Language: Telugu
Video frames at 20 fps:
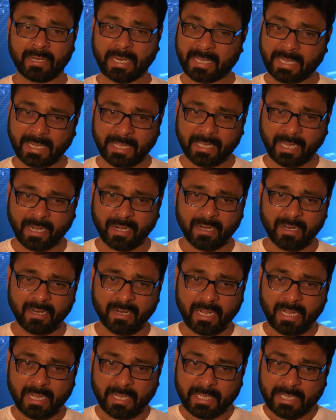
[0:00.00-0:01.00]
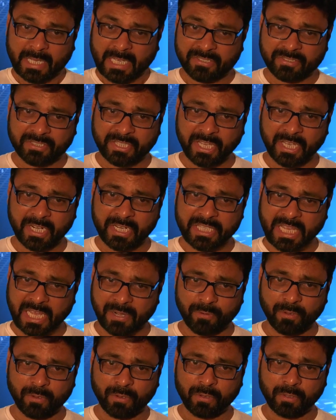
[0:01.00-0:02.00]
నక్రికల్ ఎస్సీ
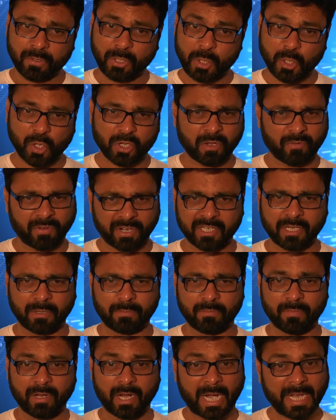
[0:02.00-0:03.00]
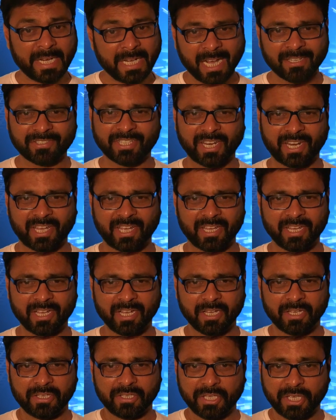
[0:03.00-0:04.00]
రిజర్వ్డ్ నియోజకవర్గం అయినా సరే
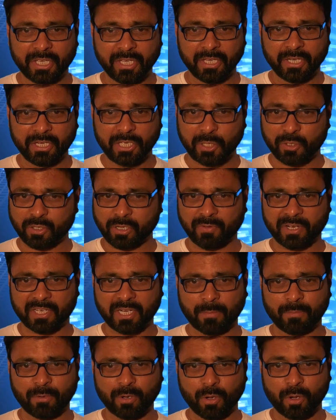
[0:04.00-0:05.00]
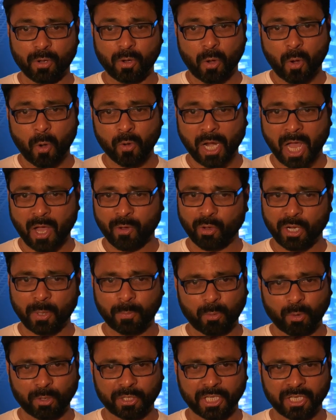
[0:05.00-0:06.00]
ఈ నియోజకవర్గంలో హోరాహోరీ
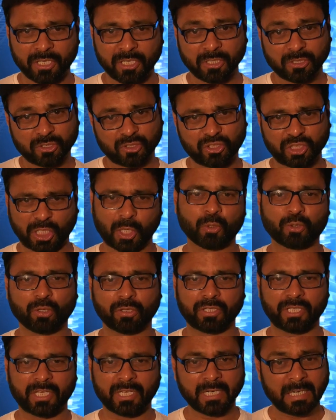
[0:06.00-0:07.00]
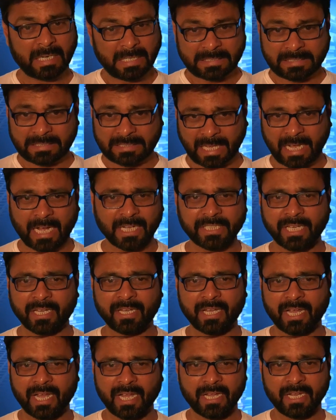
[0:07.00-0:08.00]
పోటీ జరుగుతోంది
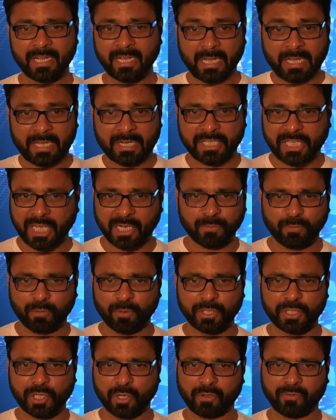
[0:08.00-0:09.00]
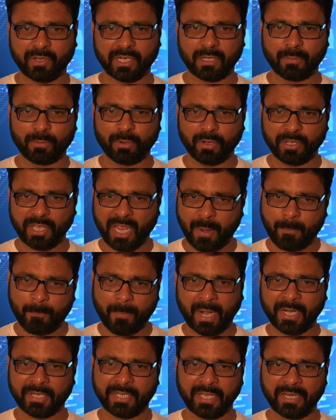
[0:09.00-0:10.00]
సహజంగా రిజర్వ్ నియోజకవర్గంలో ఏ
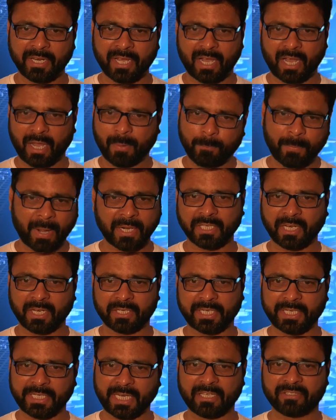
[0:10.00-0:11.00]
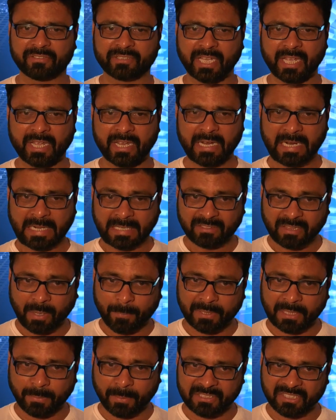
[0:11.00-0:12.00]
పార్టీ అయినా అభ్యర్థులను కేటాయిస్తే
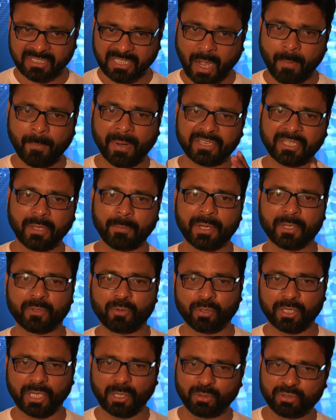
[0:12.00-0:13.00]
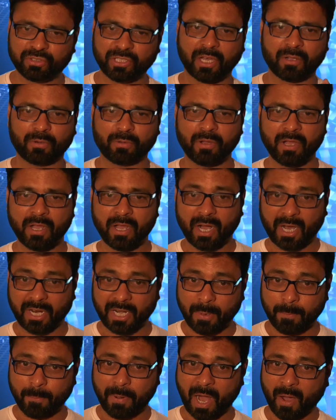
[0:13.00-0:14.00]
తమ తమ సామర్థ్యం మేరకు గెలుస్తారు
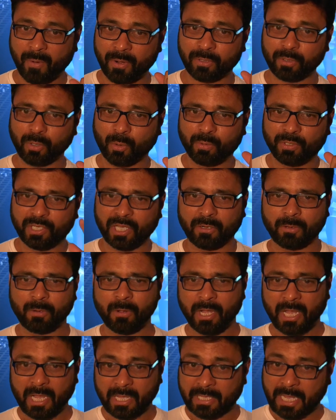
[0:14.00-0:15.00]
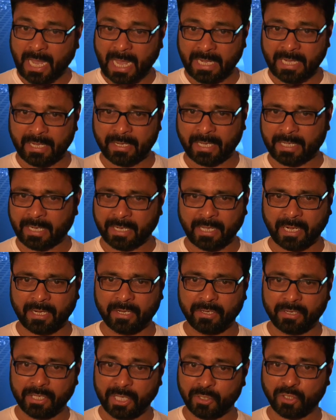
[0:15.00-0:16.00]
అనే భావనతో ఉంటారు కానీ నకరికల్
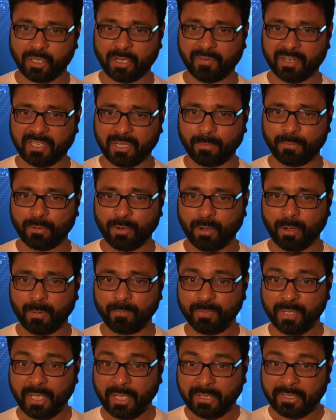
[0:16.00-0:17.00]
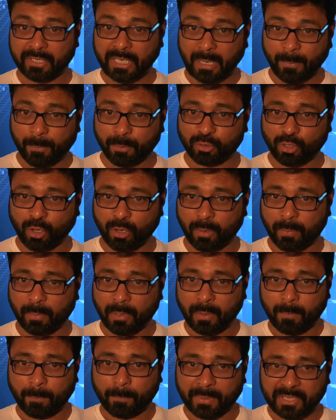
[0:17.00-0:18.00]
నియోజకవర్గంలో గెలుపుతో
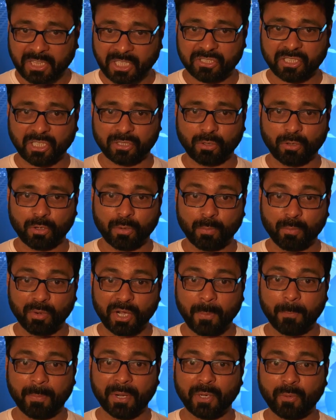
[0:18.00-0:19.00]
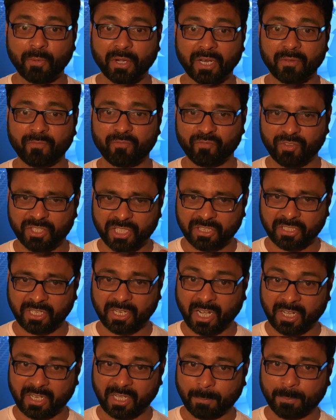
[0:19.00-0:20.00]
ప్రతిష్టతో ముడిపడి ఉండడం
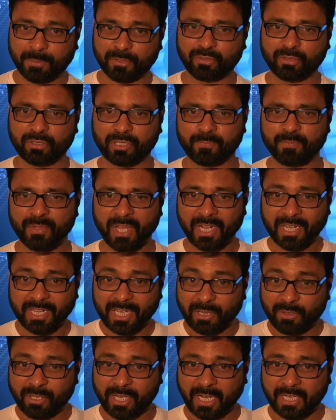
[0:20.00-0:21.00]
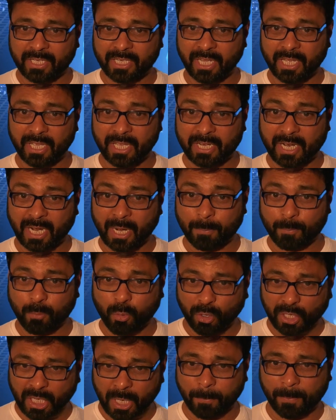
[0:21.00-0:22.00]
విచిత్రంగా కనిపిస్తుంది ఎందుకంటే ఇక్కడ
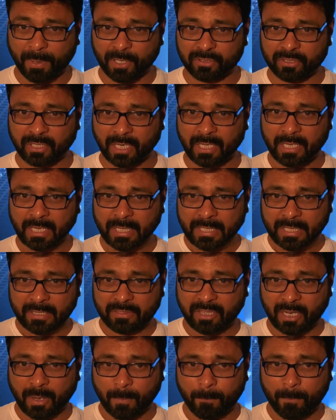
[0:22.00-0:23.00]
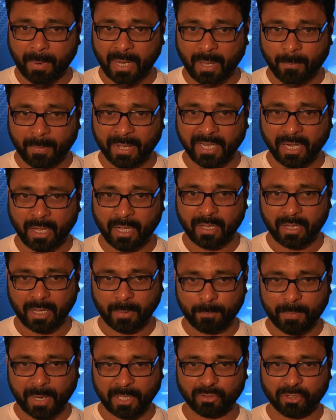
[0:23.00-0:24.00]
పోటీ పడుతున్న ఇద్దరు బలమైన
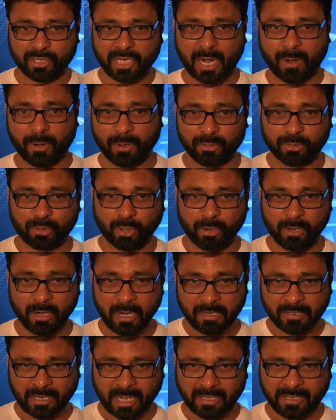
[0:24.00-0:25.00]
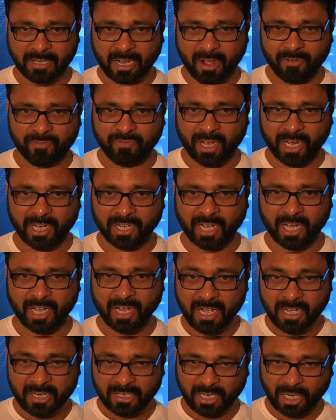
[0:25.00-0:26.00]
అభ్యర్థులు కావడంతో టగ్గా ఫార్గా
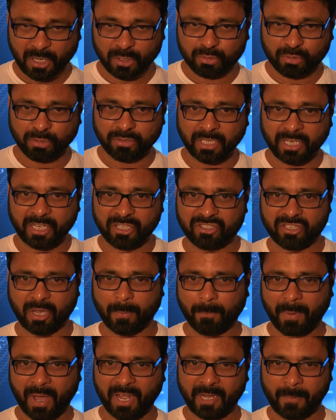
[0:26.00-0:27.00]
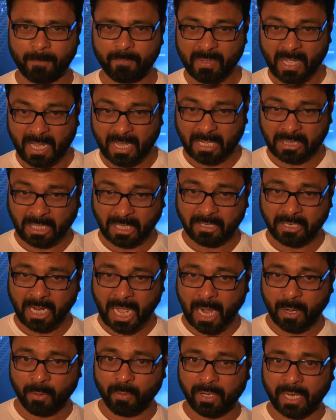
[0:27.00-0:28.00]
నడుస్తుందని చెప్పాలి గత
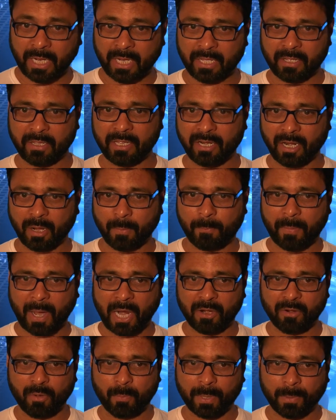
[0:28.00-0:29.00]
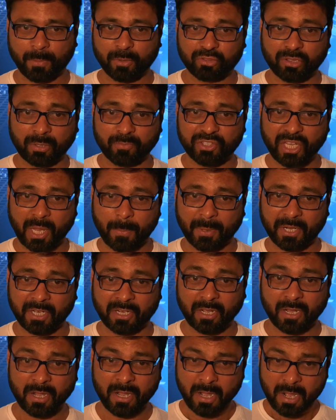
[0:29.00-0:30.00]
నాలుగున్నర ఏళ్ల పాలనలో ప్రభుత్వం
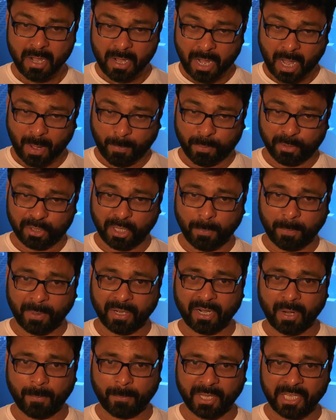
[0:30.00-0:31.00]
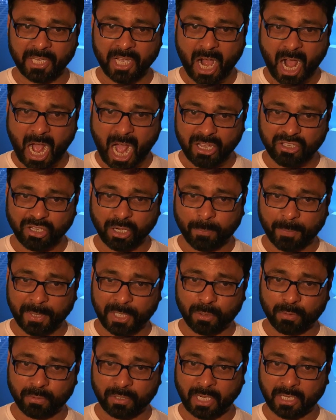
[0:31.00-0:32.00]
చేపట్టిన అభివృద్ధి పనులపై ఆశలు
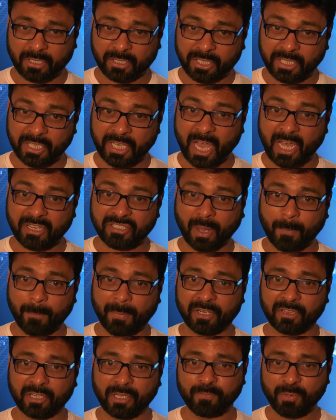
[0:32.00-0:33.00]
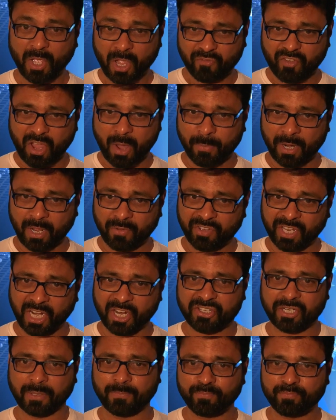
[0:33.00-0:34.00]
పెట్టుకున్న టీఆర్ఎస్ అభ్యర్థి వేముల
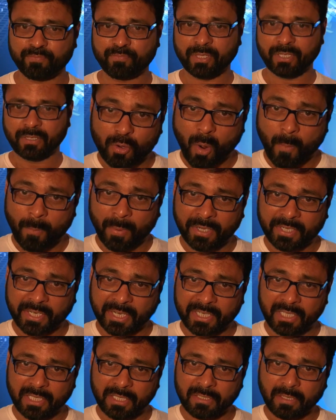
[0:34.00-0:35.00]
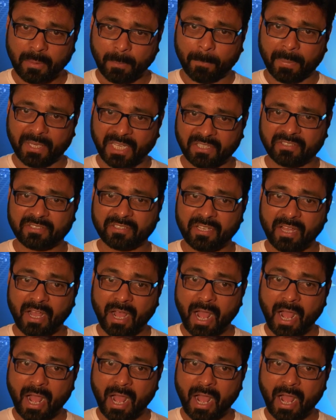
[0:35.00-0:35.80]
వీరేశం కోమటిరెడ్డి బ్రదర్స్